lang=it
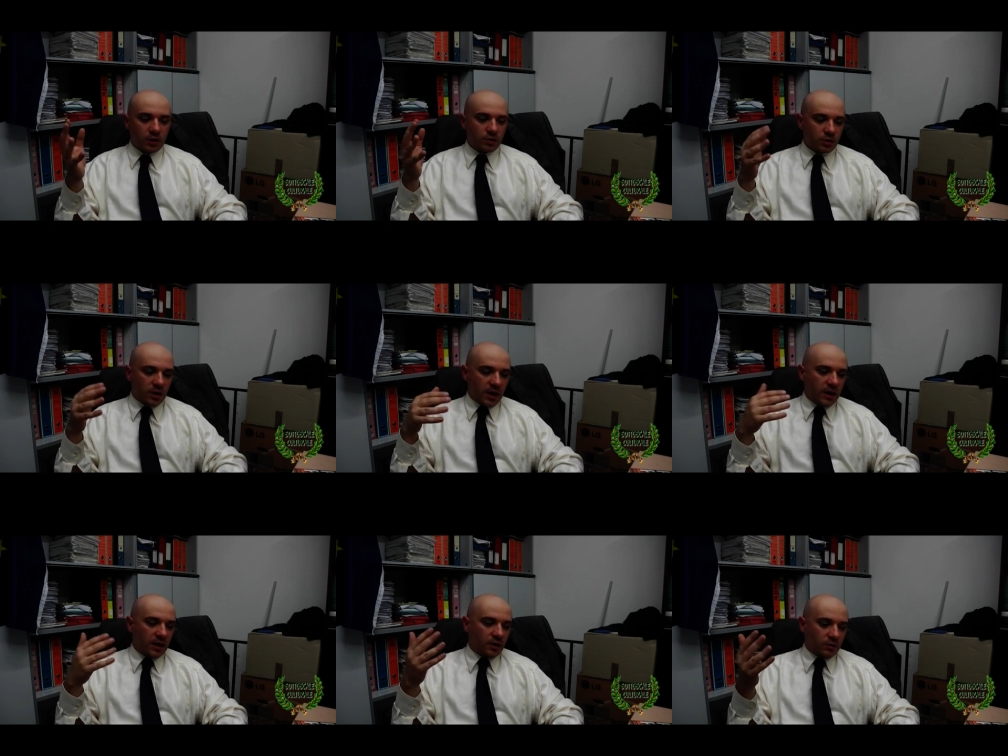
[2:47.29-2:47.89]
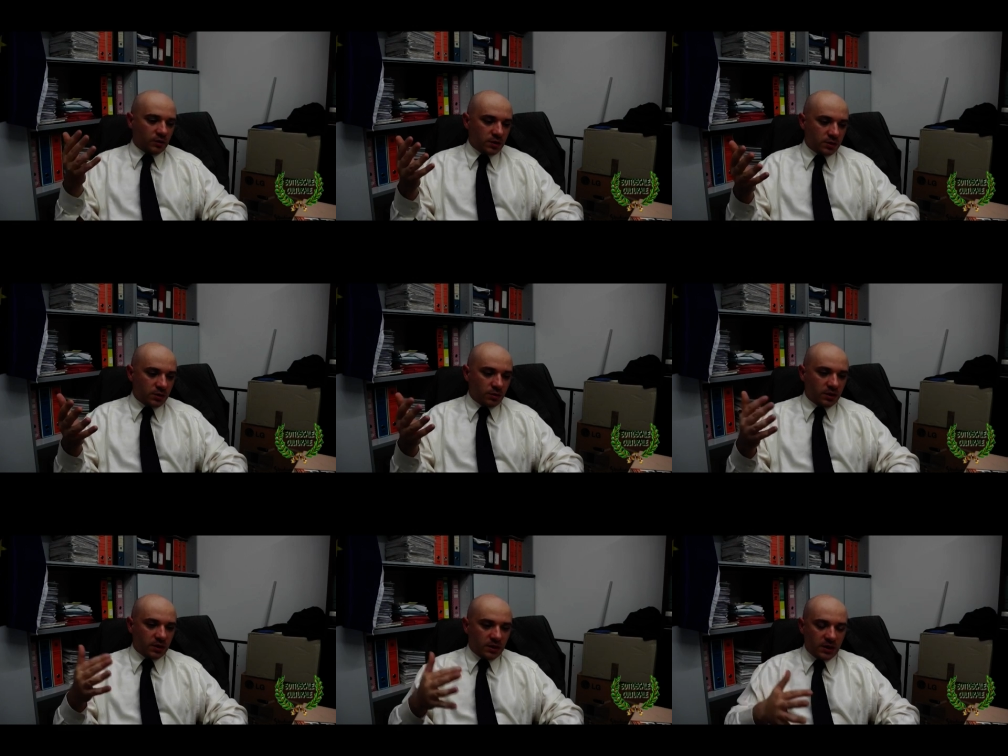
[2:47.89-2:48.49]
cioè in
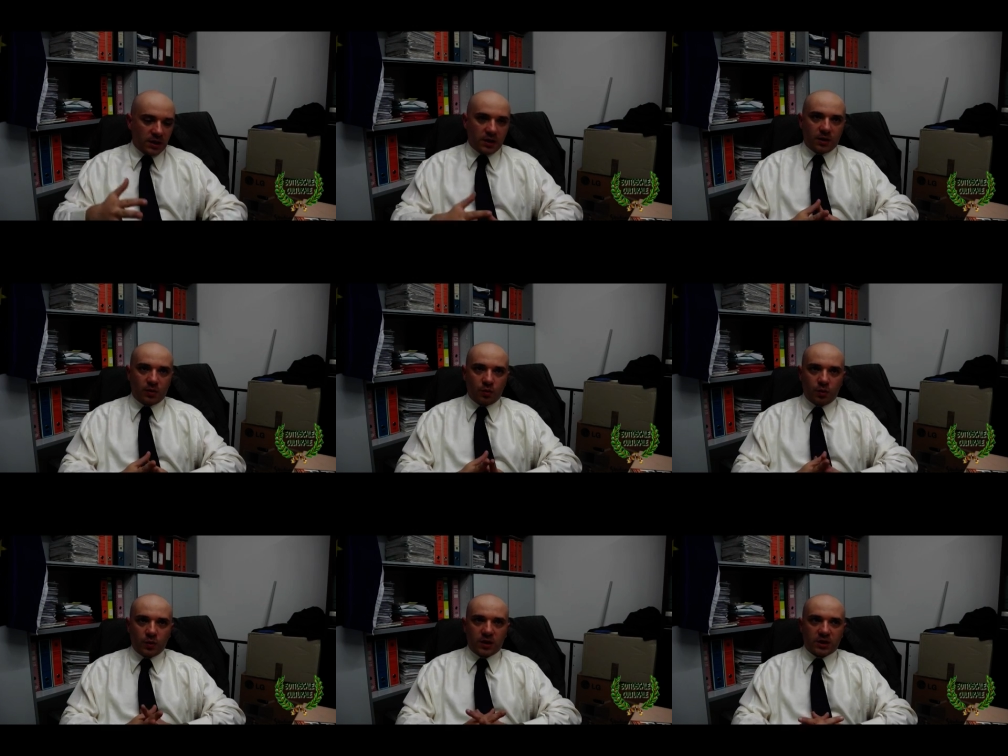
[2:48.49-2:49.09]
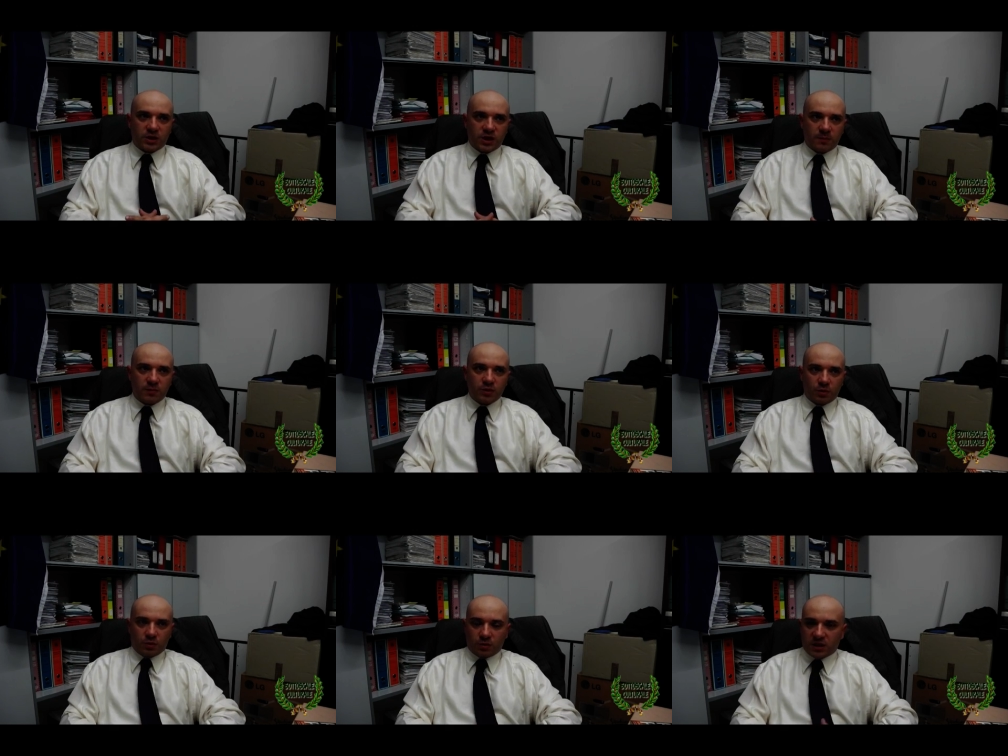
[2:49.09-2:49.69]
condizioni di, in cui c'è
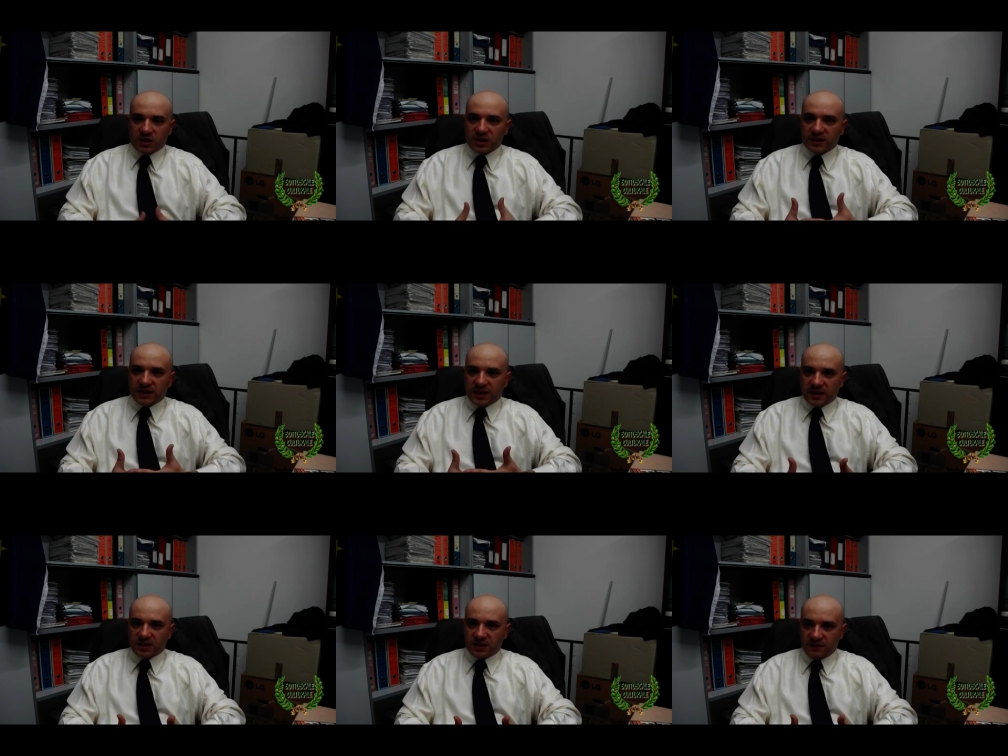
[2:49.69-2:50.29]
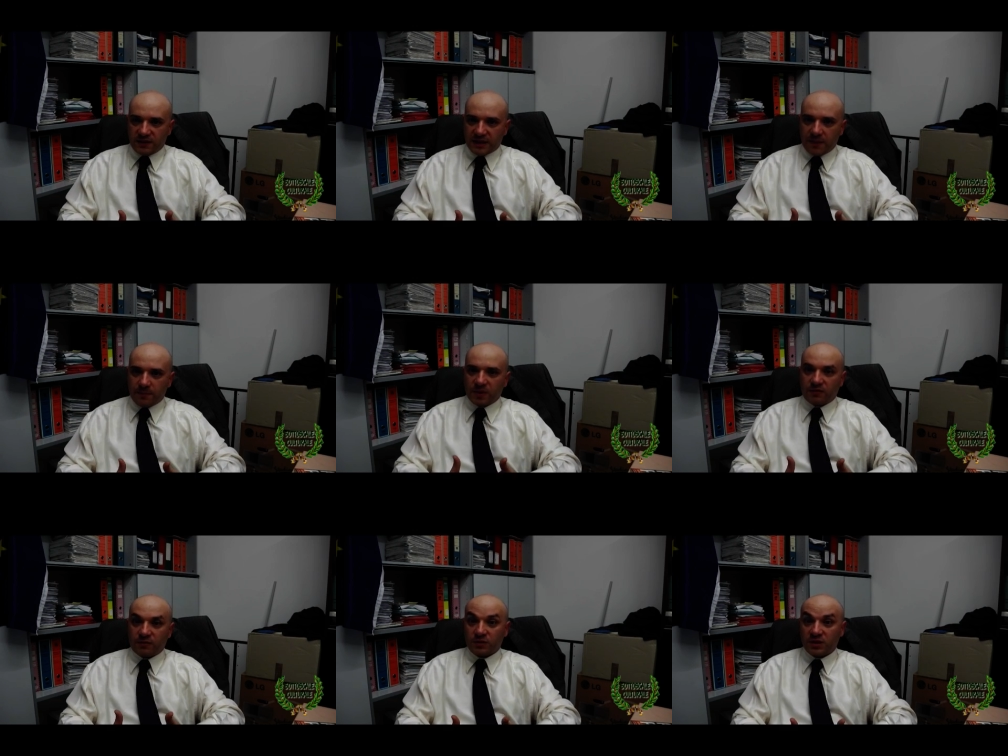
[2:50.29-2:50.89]
bisogno di una certa aggressività
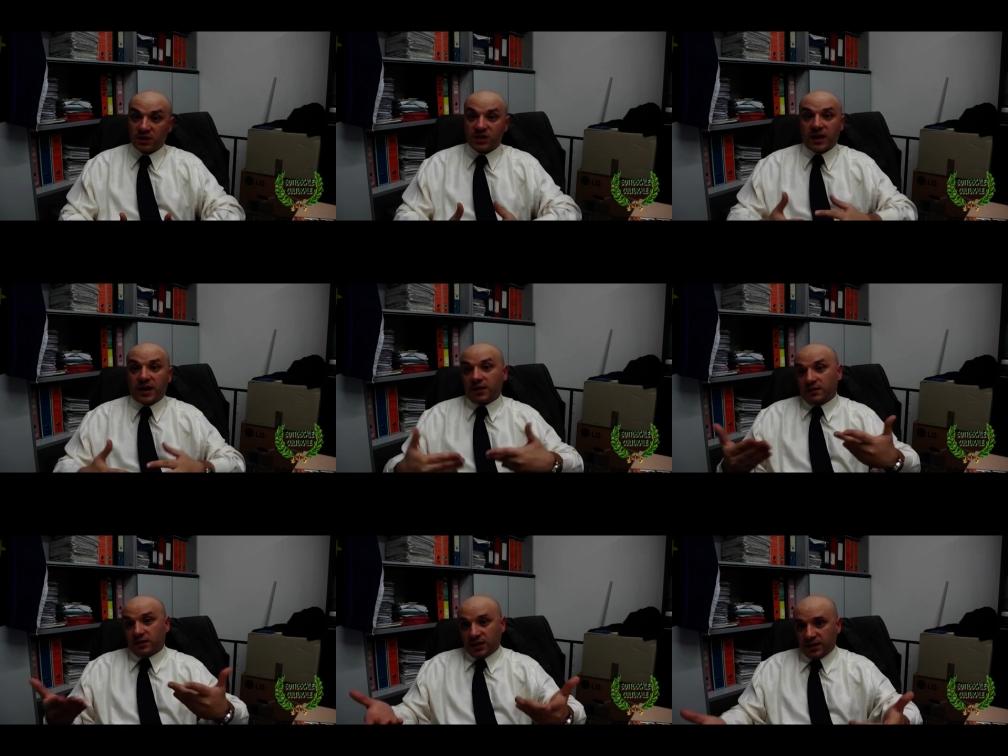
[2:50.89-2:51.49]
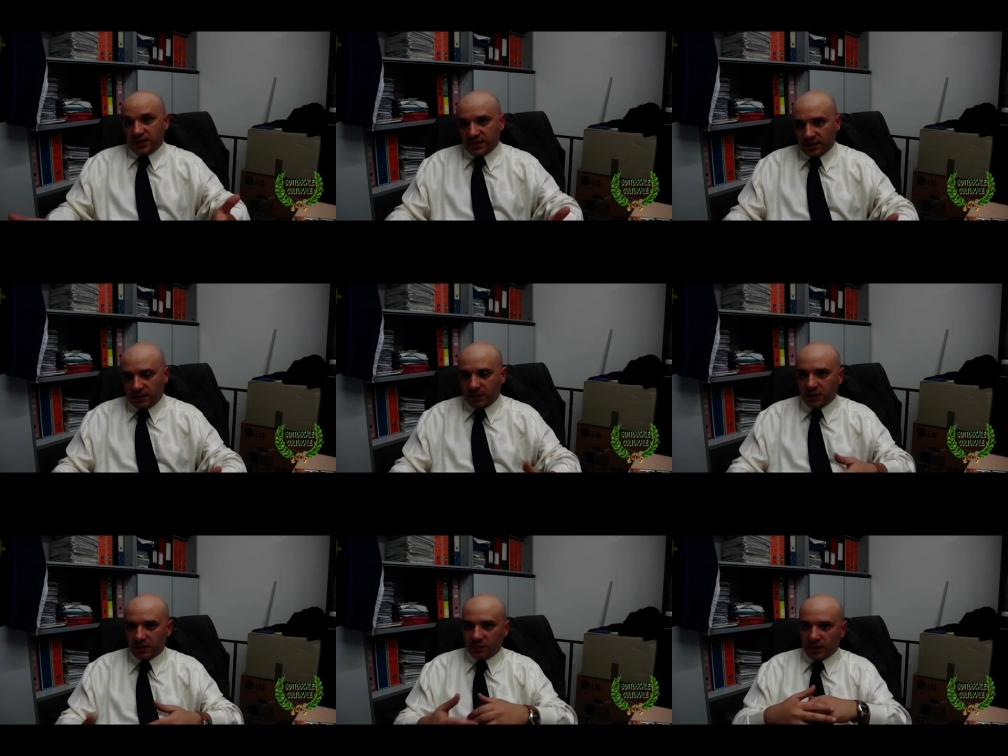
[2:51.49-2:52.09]
per fronteggiare
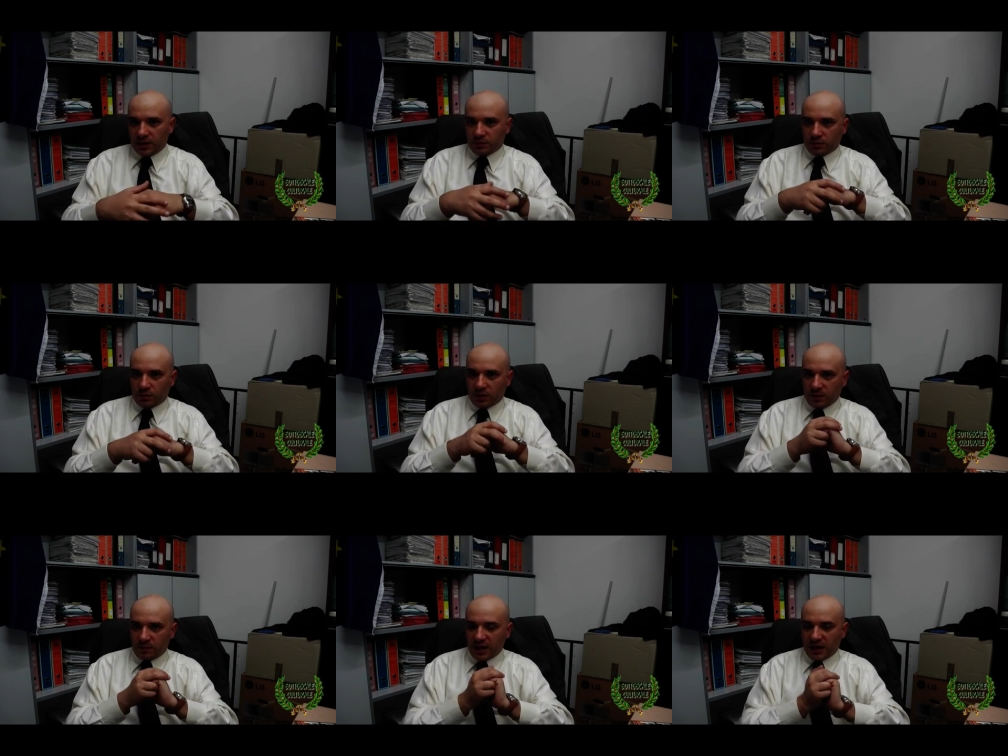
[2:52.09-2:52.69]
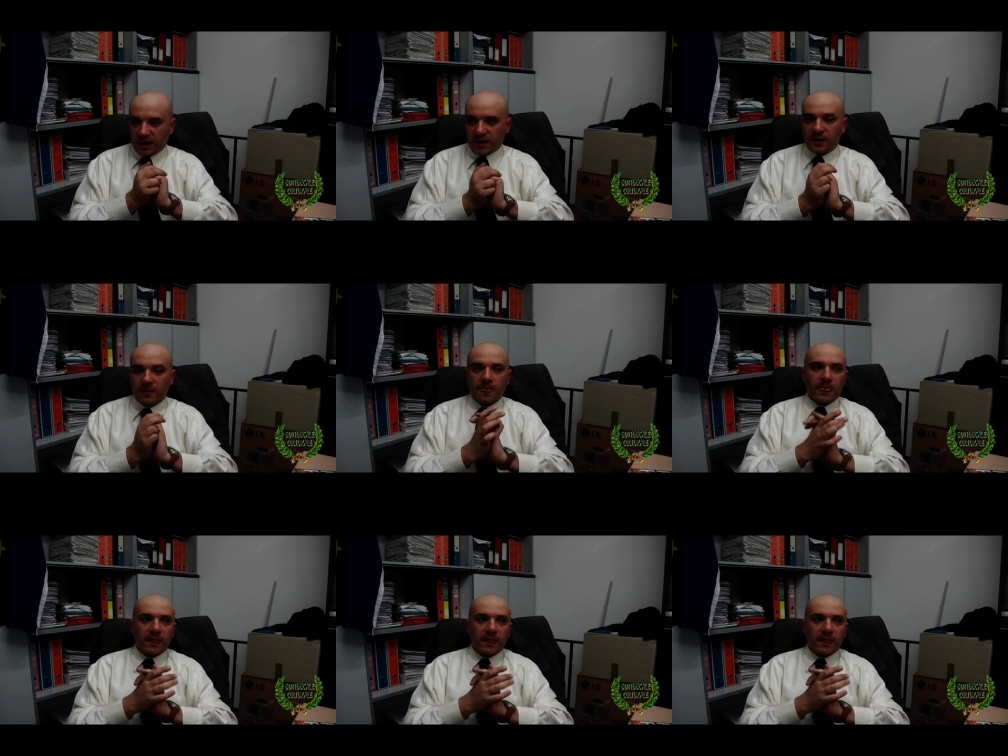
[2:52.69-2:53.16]
tendenzialmente un altro animale,